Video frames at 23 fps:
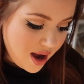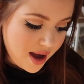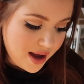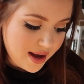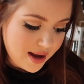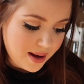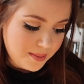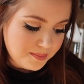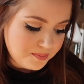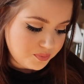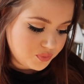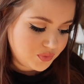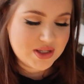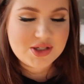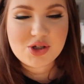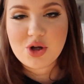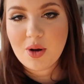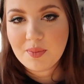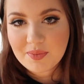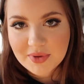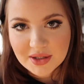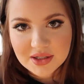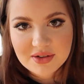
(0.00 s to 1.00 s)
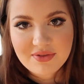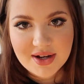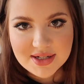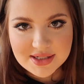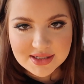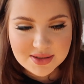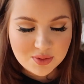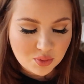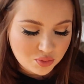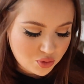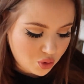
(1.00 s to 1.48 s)
Ähm, das kommt dann
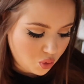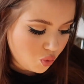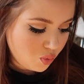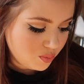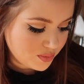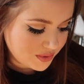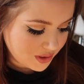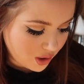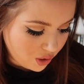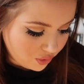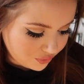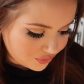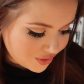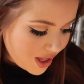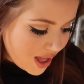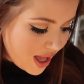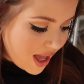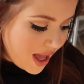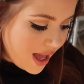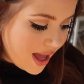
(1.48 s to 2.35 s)
quasi noch oben drauf.